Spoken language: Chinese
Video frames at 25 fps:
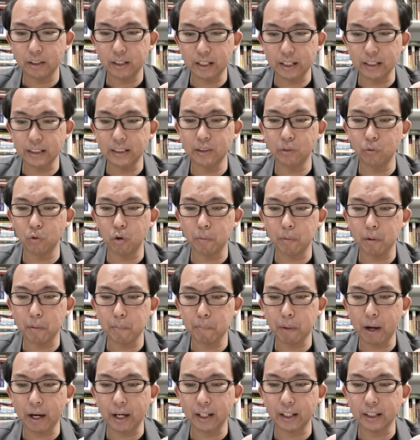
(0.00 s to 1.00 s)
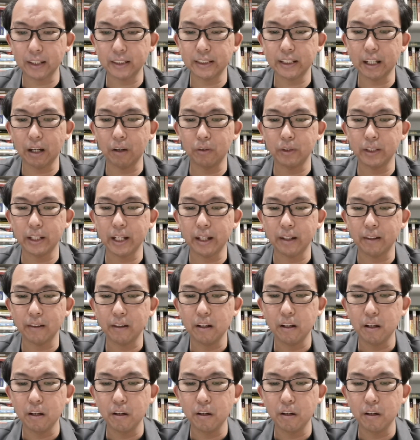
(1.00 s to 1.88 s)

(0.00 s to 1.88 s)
提醒我们把那个焦点